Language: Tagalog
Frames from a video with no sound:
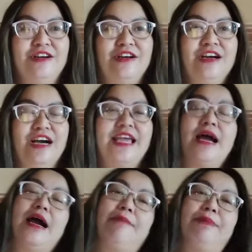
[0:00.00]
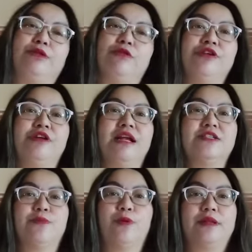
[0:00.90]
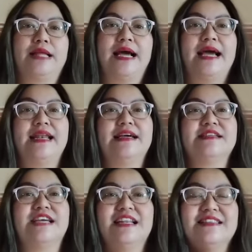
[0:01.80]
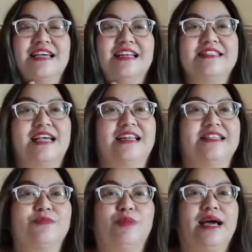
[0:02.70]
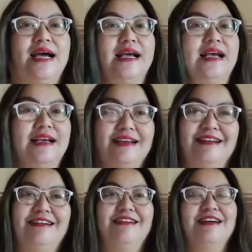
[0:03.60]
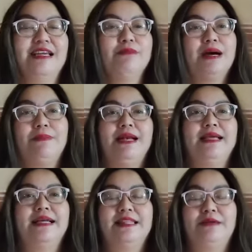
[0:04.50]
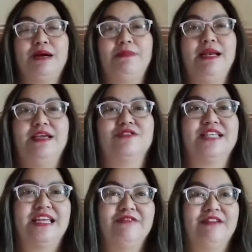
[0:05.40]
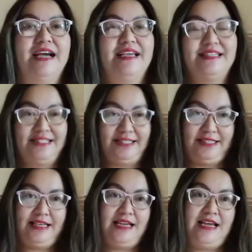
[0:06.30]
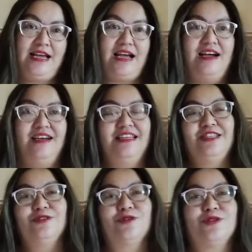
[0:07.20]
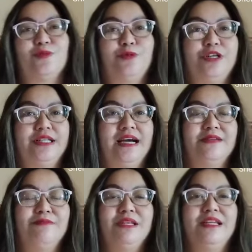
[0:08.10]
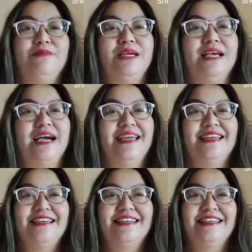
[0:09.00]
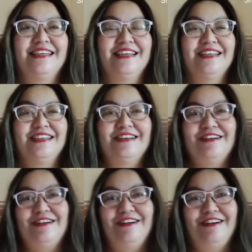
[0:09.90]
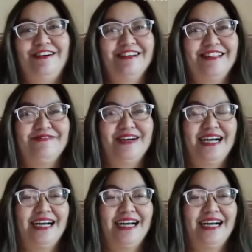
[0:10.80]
Kaya patuloy nyo lang suportahan ang Shella Sari Saris Vlog. Uh, ibabalik at ibabalik ko sa inyo guys ang inyong suportang ibinibigay. O, oh, ah, ba? Diba?